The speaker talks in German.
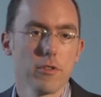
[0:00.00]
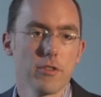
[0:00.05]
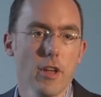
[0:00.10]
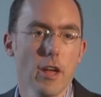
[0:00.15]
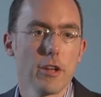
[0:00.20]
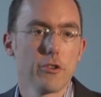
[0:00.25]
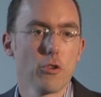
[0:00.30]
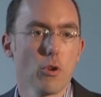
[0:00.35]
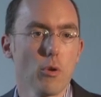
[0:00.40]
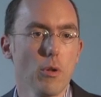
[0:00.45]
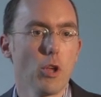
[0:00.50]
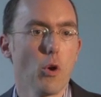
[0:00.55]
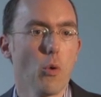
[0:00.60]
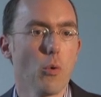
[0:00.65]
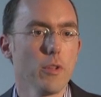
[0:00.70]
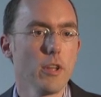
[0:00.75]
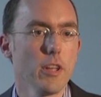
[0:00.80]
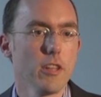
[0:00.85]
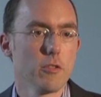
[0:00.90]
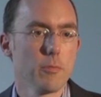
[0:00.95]
Sergio
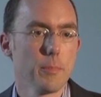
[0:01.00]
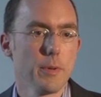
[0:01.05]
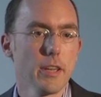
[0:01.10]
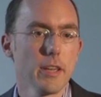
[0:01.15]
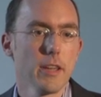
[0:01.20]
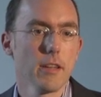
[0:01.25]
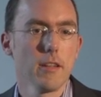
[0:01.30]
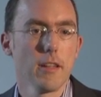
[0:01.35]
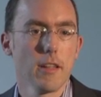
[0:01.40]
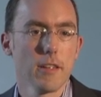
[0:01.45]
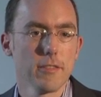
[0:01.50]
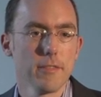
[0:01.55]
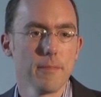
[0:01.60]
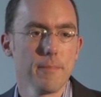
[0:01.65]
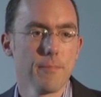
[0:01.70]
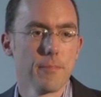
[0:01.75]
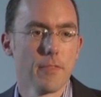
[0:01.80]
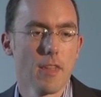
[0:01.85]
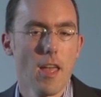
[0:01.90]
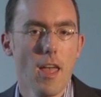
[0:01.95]
Leone inspirieren lassen.